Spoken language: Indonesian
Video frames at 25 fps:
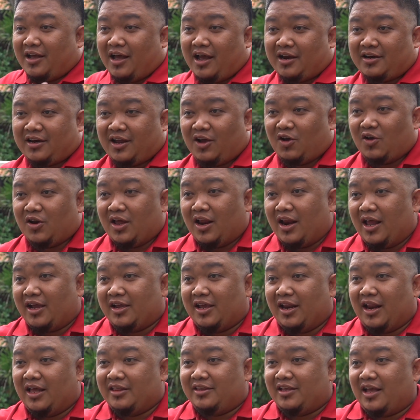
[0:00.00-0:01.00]
Ada orang
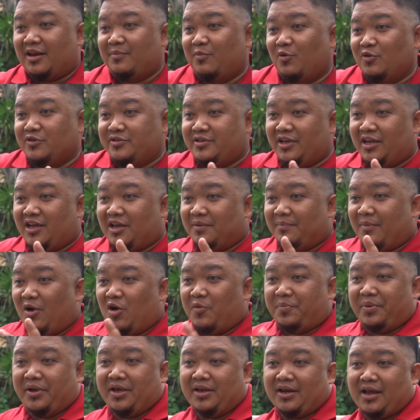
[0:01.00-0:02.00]
lagi latihan musik,
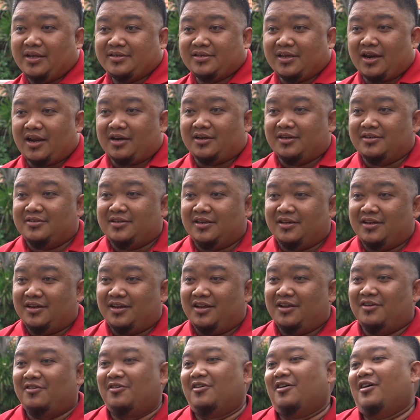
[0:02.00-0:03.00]
mau bikin acara di
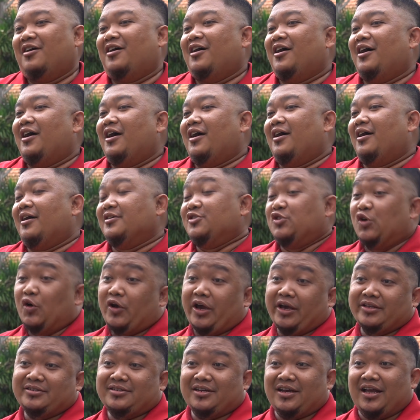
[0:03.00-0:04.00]
sini, wah,
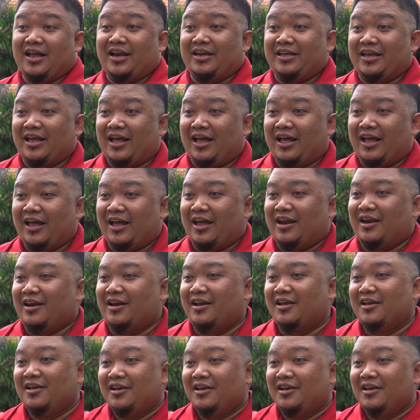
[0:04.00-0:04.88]
joget sekalian.